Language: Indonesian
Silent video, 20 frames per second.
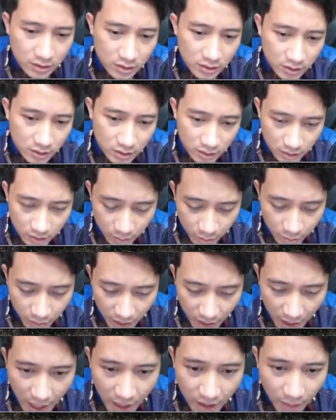
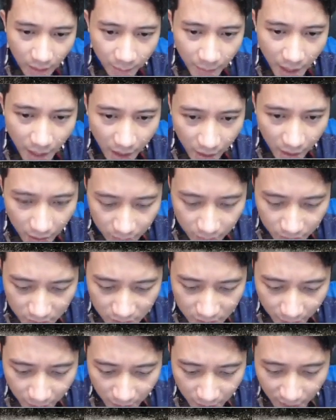Berharap banget bisa
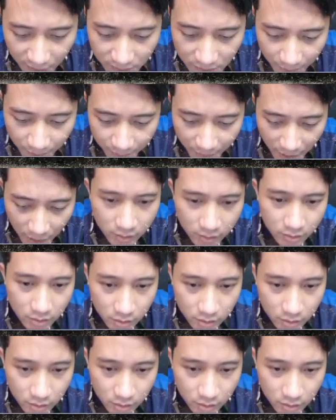menang tanpa gue,